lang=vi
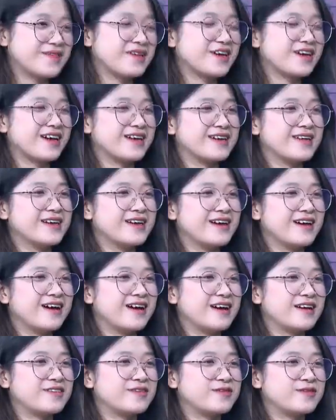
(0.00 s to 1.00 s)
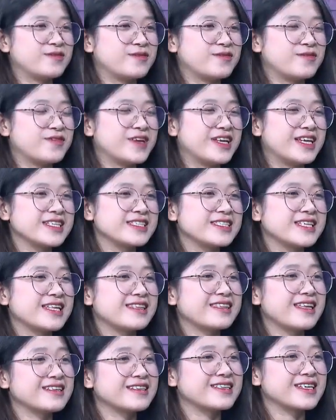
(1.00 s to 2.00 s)
dạ vâng ạ À, V-League
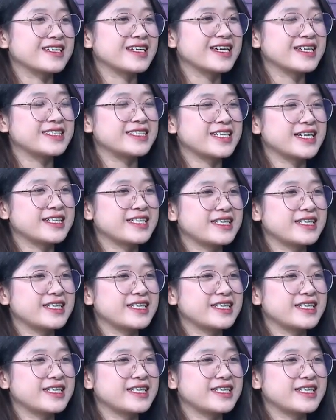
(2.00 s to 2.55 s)
sẽ tăng tính cạnh